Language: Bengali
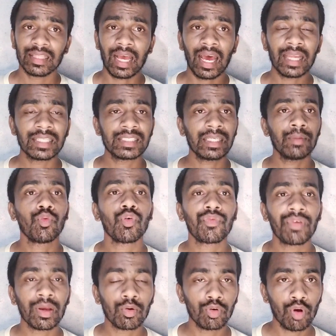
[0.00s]
তার যে
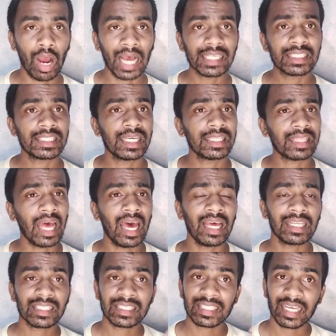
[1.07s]
মুভিগুলো আসছে
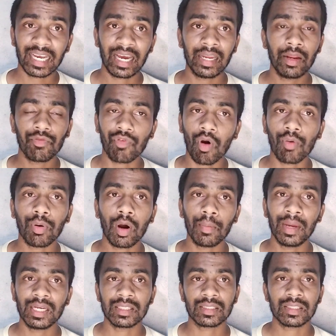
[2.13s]
তার সেখানে
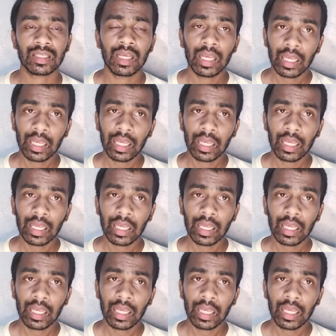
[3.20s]
পারফরমেন্স